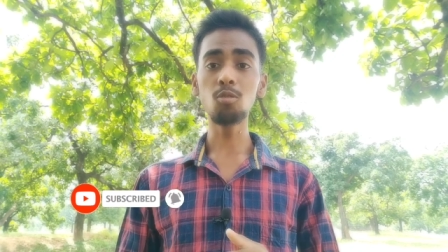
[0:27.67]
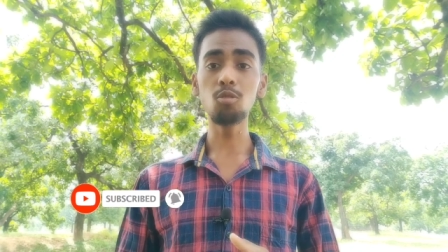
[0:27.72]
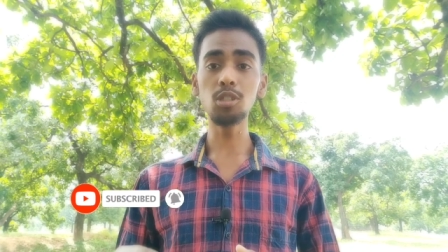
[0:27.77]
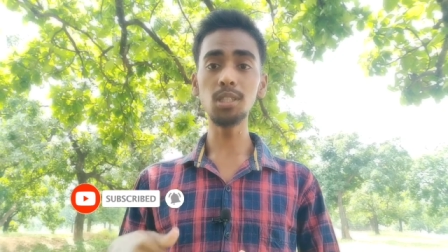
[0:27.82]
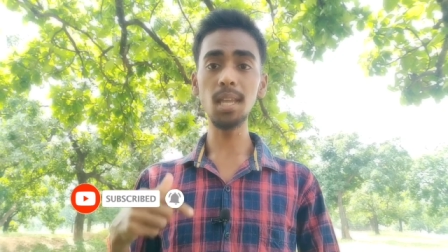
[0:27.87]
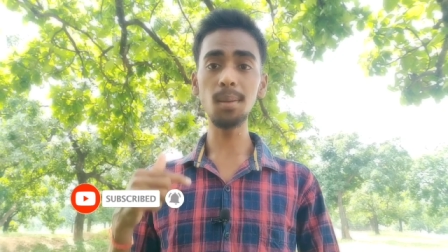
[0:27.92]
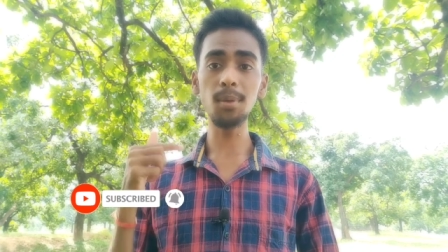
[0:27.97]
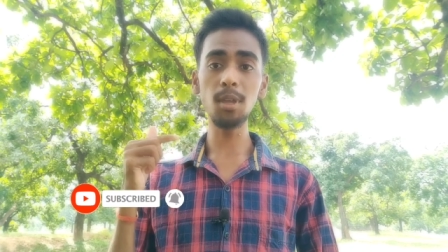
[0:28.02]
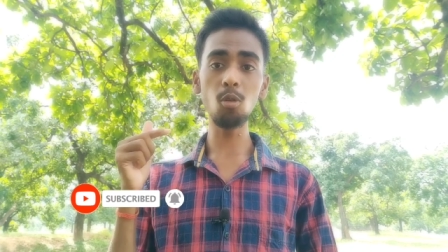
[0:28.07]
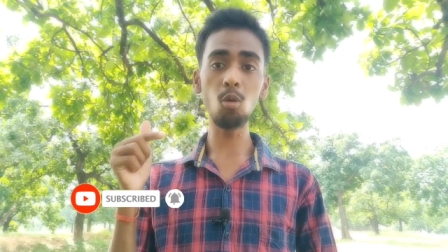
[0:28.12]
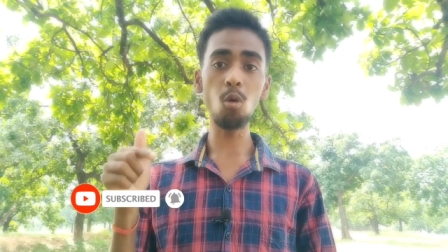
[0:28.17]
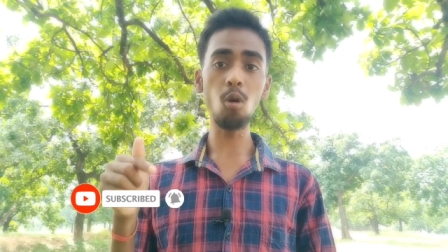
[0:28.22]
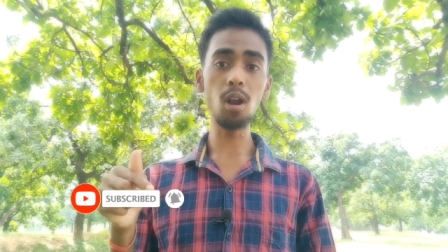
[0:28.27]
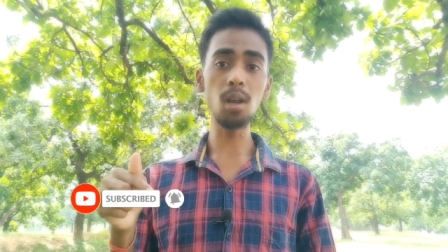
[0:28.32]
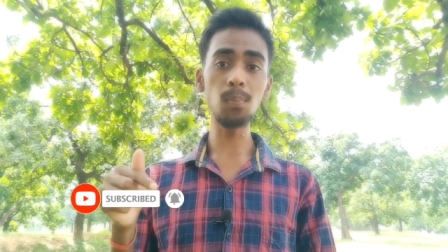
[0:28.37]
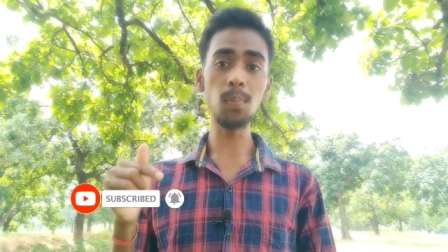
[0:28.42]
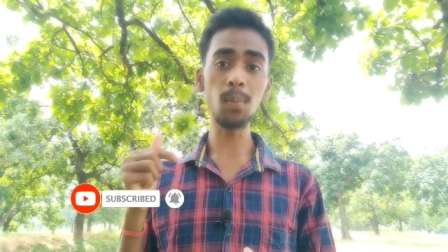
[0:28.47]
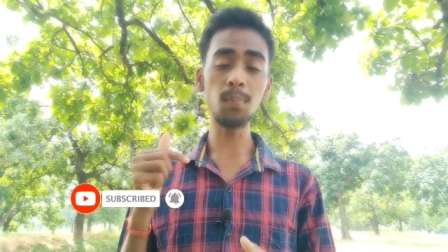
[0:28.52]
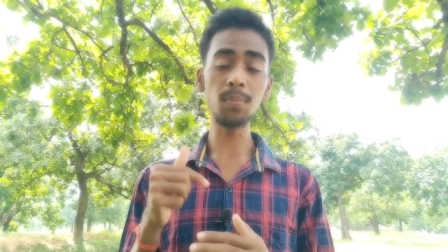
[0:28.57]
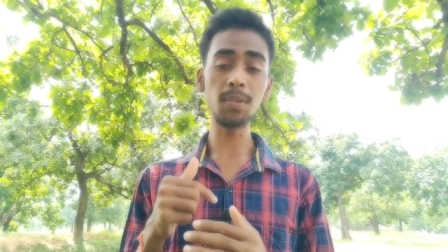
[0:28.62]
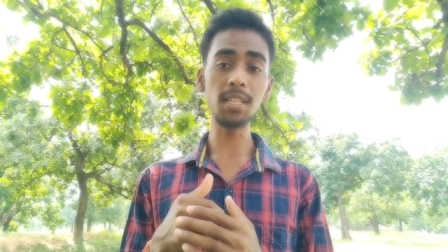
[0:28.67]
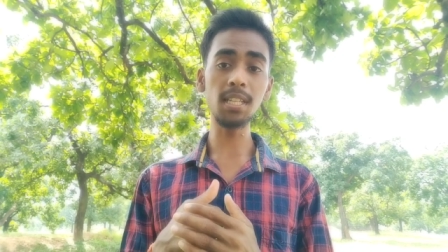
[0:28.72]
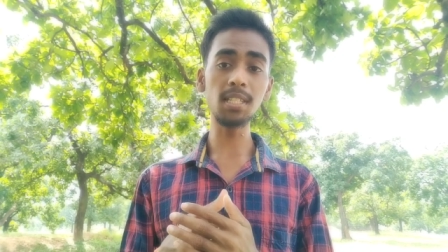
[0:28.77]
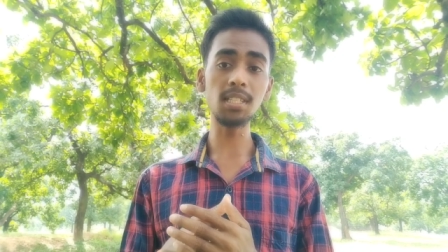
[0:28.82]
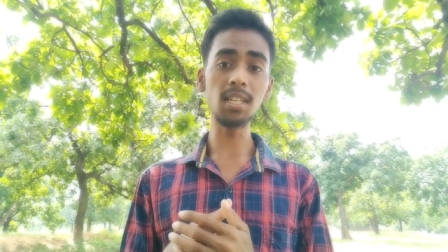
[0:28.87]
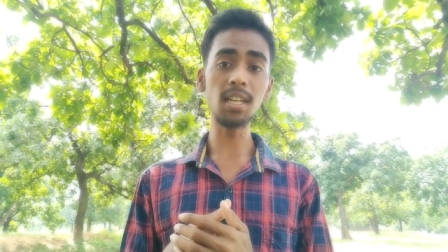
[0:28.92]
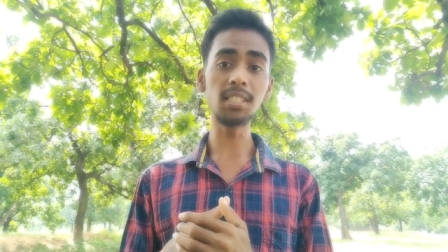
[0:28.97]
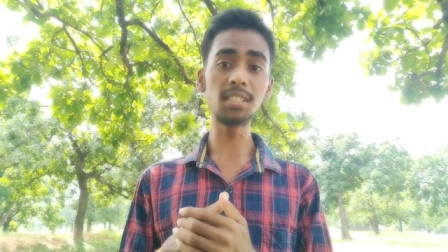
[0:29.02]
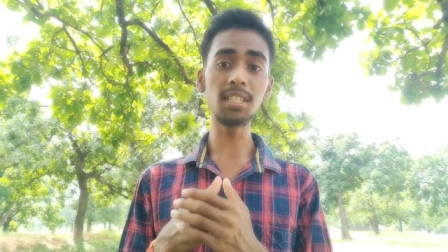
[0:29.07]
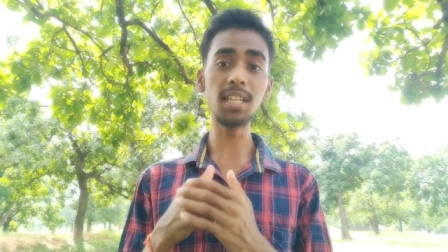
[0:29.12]
उसे भी ऑल पर
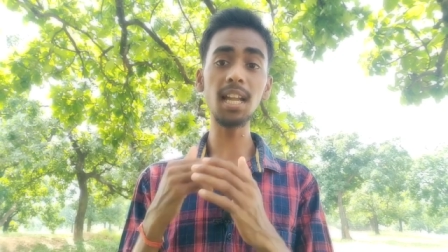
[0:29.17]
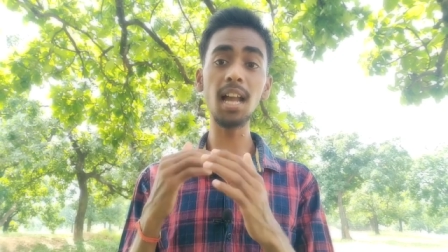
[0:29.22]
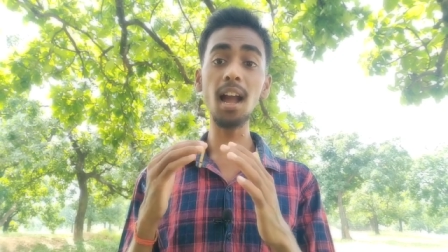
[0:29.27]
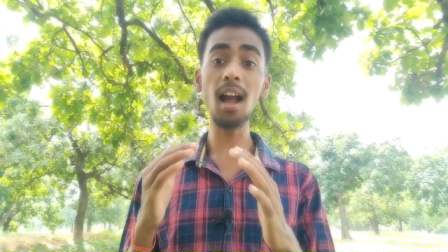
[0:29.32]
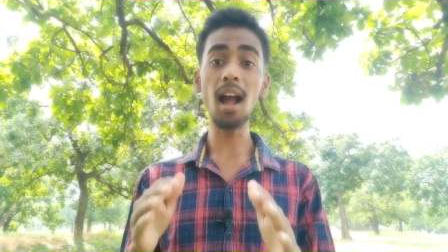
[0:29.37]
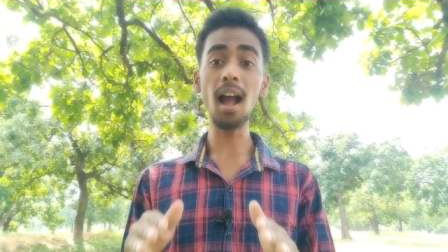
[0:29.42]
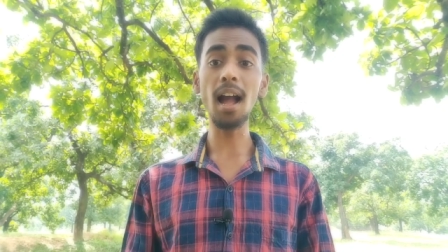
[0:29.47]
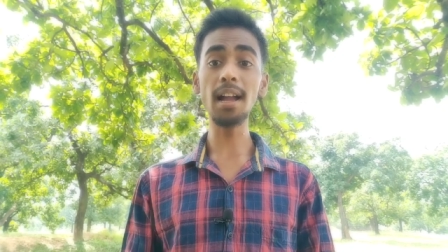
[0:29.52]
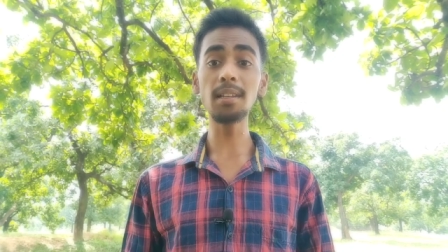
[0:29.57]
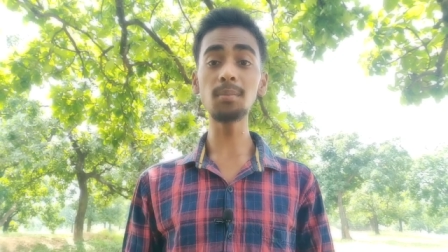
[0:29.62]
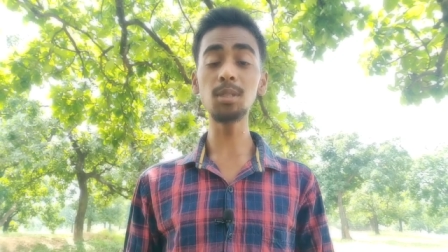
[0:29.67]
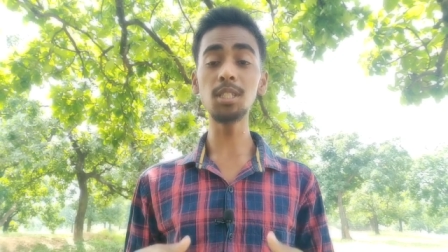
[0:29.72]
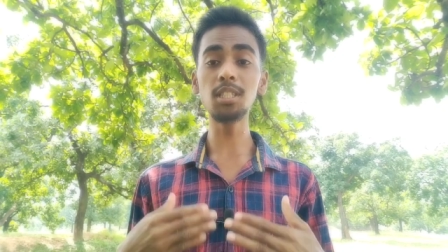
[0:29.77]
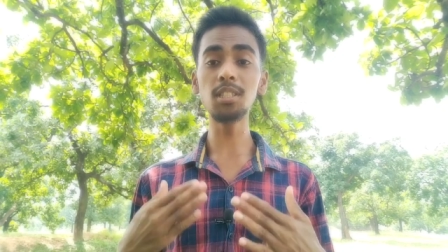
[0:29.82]
प्रेस कर लीजिएगा आगे भी